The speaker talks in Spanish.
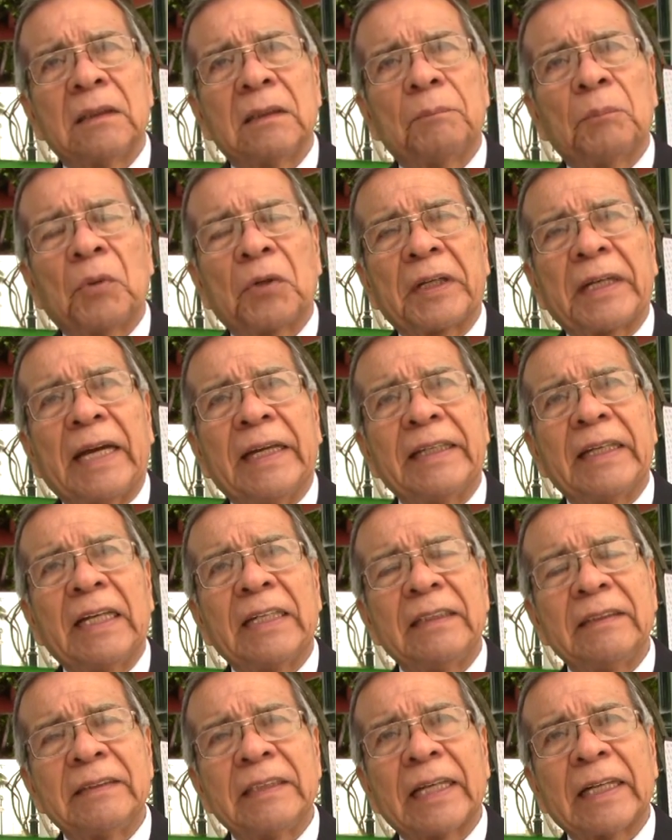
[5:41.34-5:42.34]
porque hay el
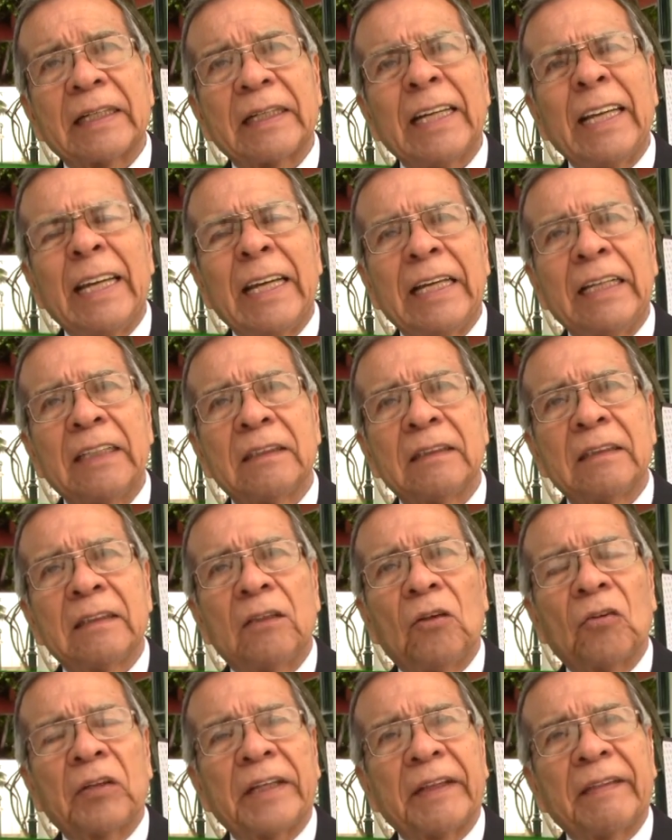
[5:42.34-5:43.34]
internet,
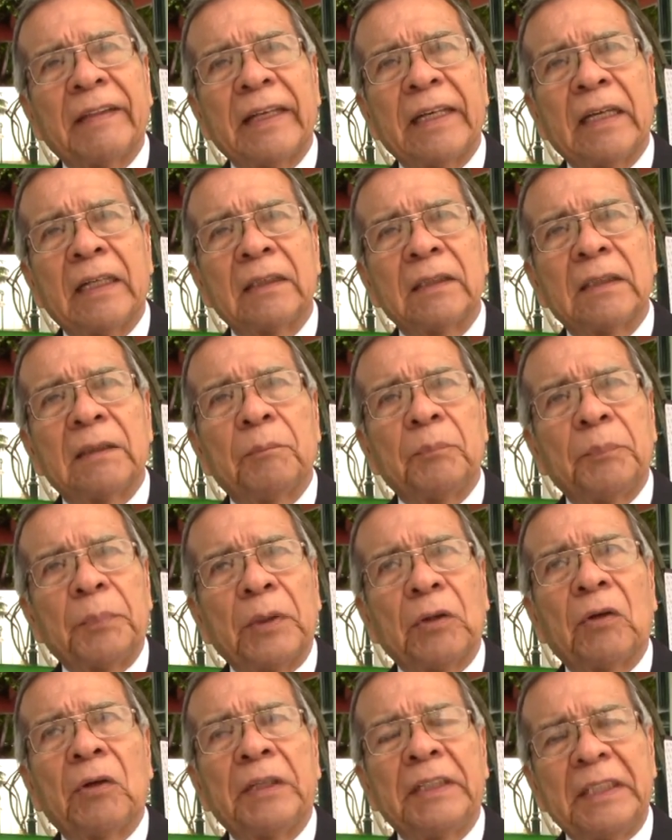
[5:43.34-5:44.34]
lo que sea,
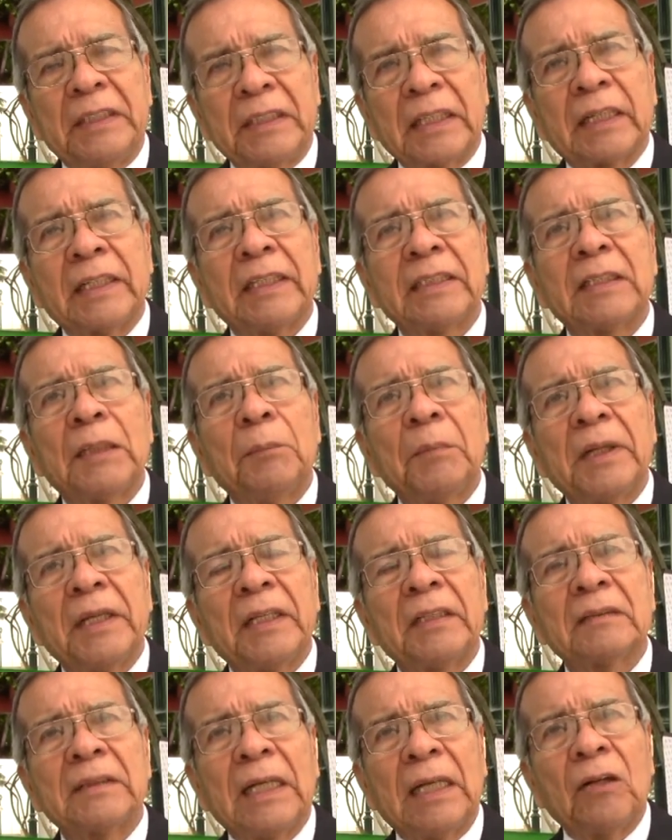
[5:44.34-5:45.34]
pero en internet también
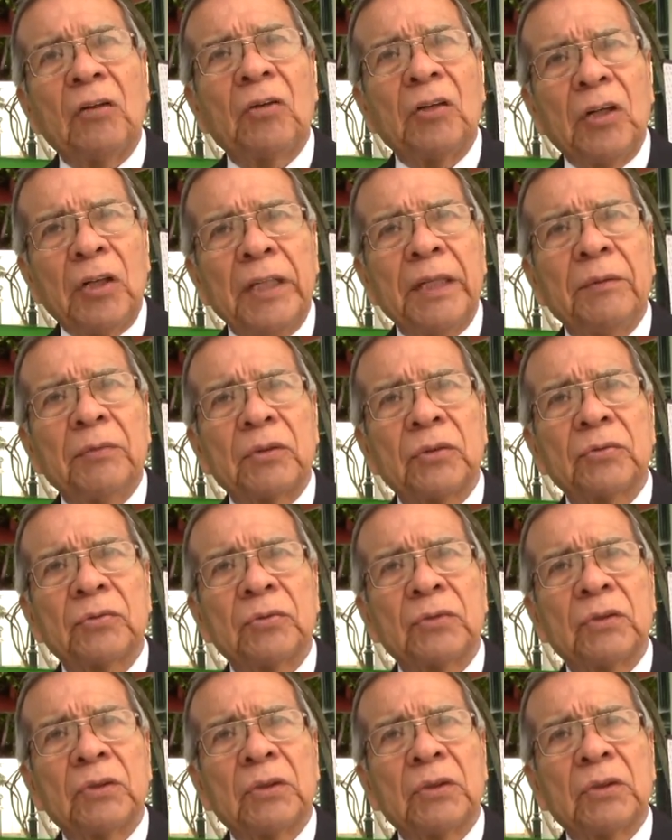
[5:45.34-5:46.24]
están los libros.